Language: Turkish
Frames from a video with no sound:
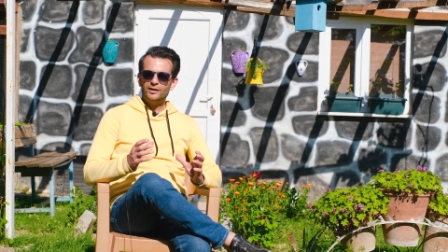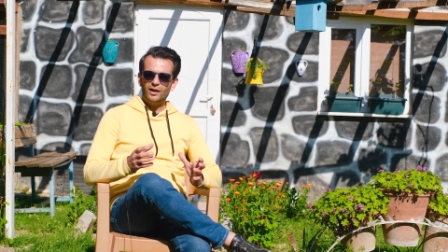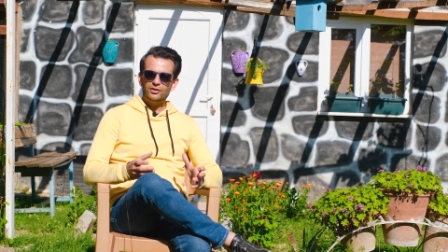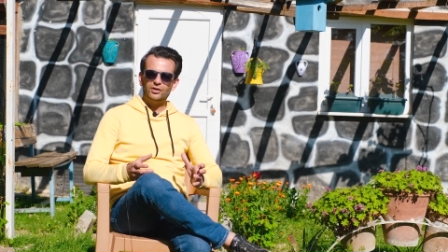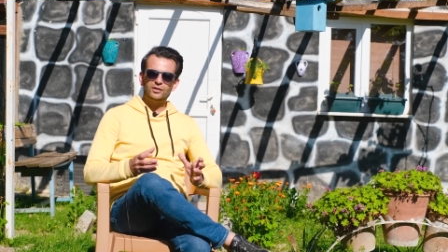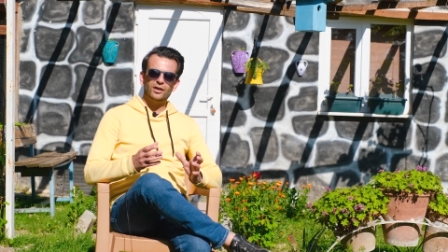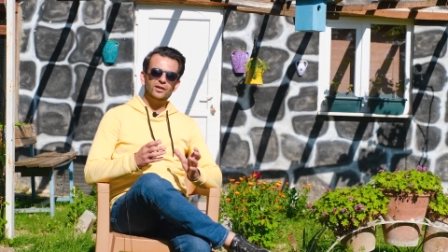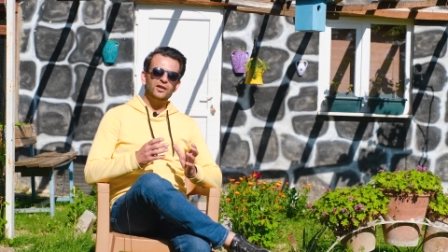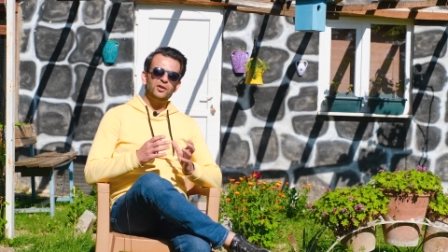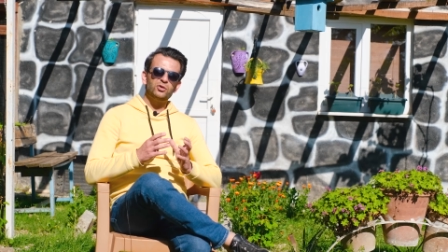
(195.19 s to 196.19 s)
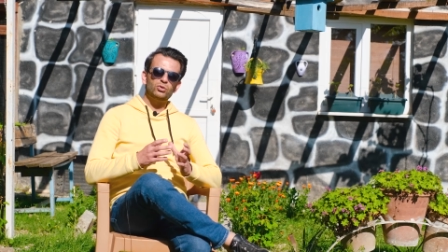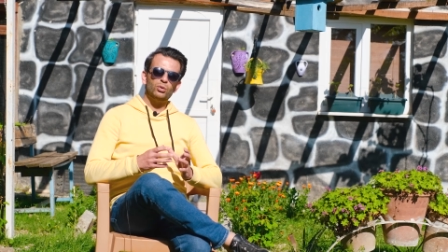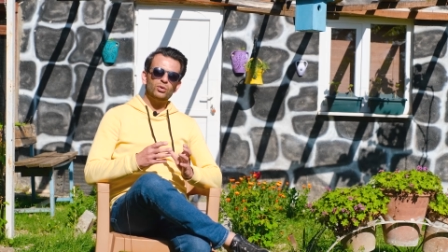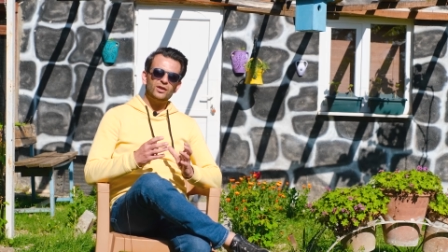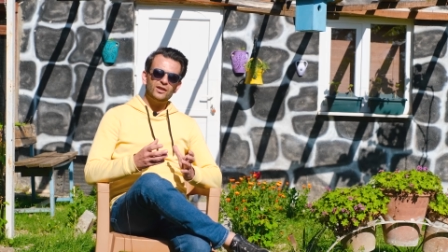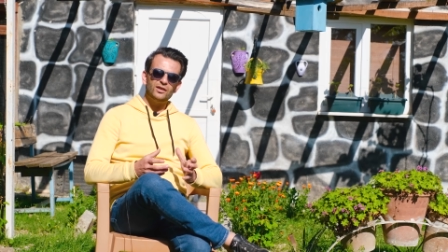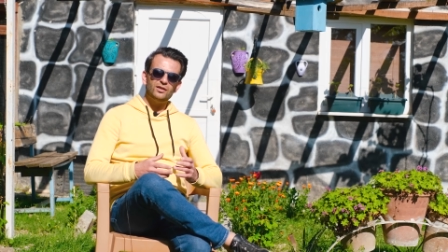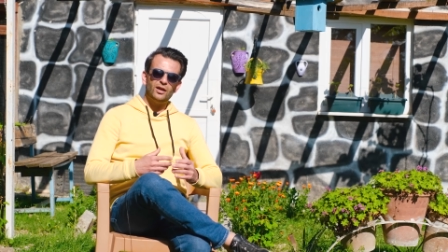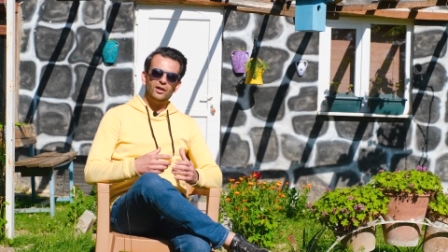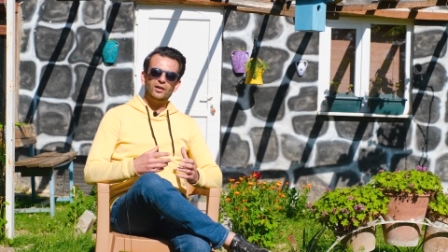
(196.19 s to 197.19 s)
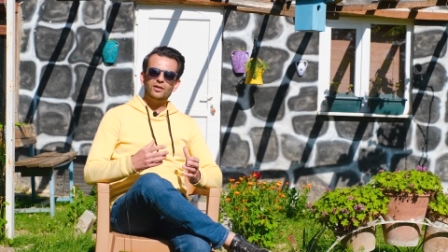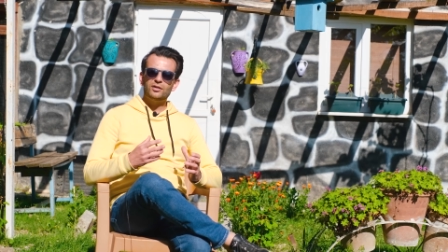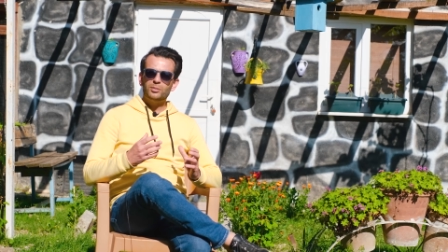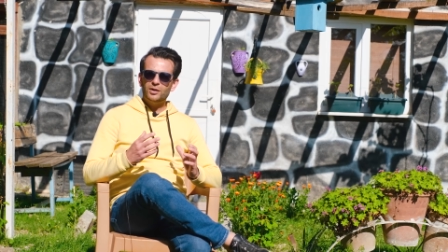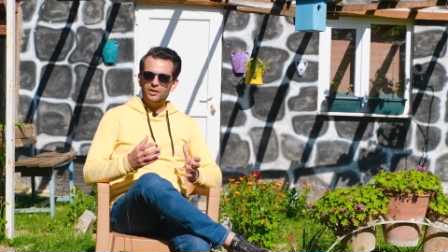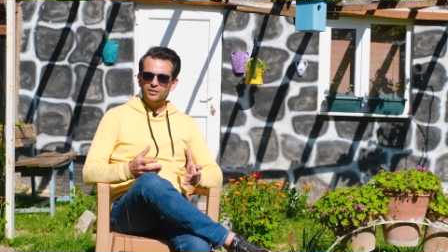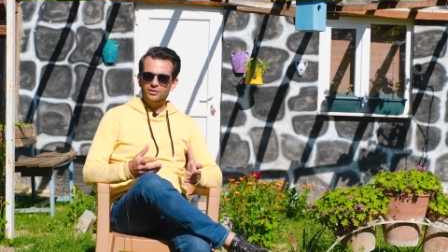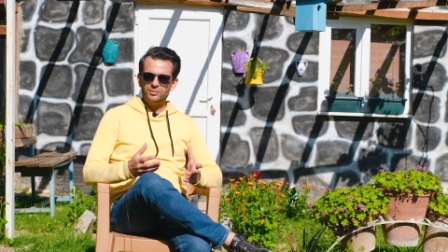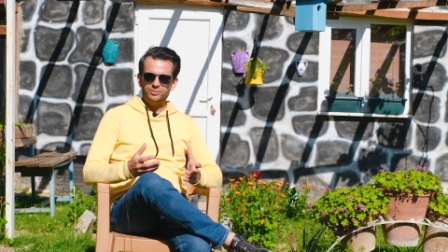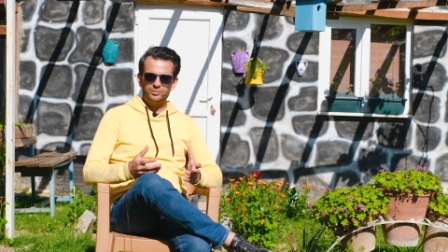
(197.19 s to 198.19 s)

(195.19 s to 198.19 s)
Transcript: gerçekten çok iyi değerlendirmeliyiz.